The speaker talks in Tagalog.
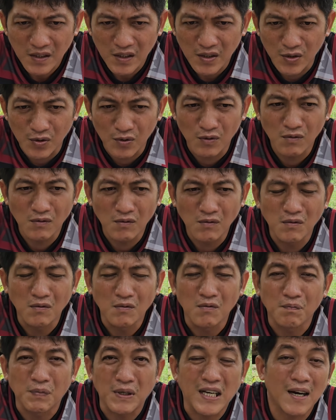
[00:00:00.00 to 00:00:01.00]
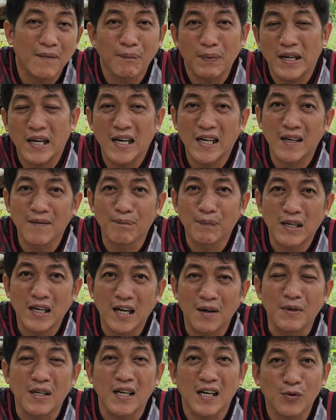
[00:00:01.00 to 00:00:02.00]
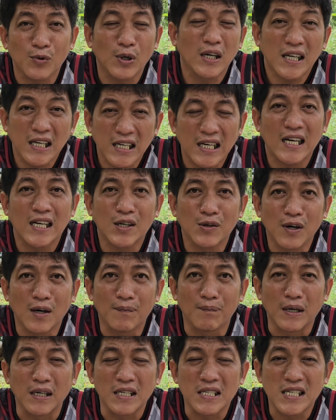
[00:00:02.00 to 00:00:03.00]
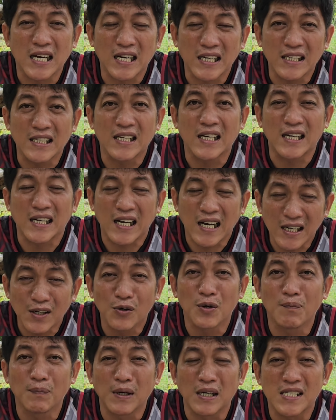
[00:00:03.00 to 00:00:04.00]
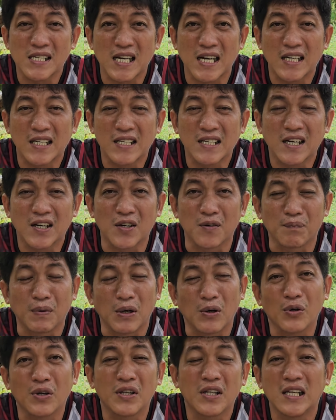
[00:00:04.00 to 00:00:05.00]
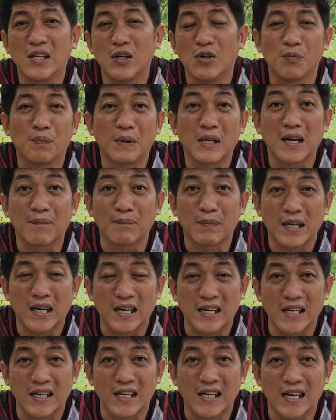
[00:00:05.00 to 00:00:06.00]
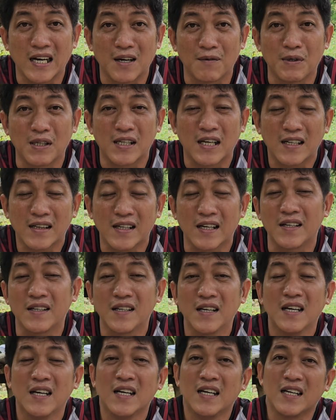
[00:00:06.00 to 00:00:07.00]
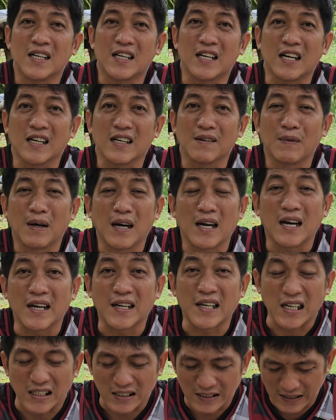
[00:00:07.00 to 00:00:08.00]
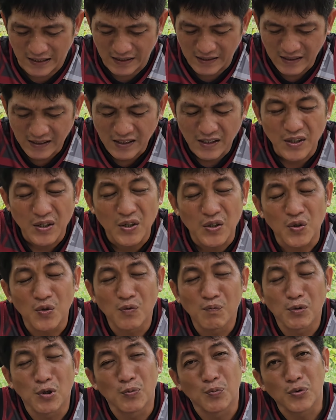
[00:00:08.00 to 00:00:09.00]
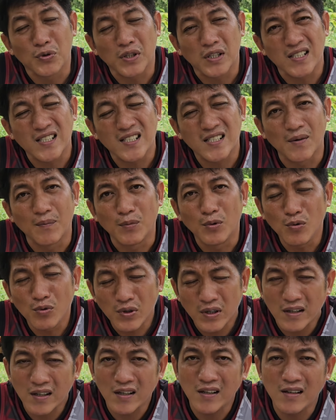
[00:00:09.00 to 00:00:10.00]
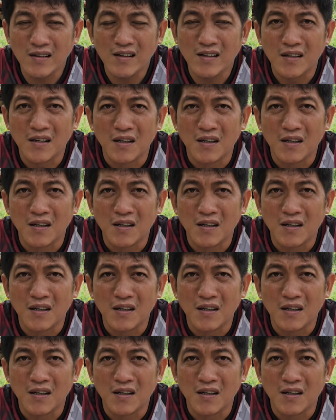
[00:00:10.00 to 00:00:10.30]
nung pinapayagan pa namin, actually ginagawa pa rin sana niya, gagawin pa rin sana niya ngayon, pero hindi na ko pinapayagan ng aming tatay, ng mga anak niya. Yung pupunta siya sa bukid,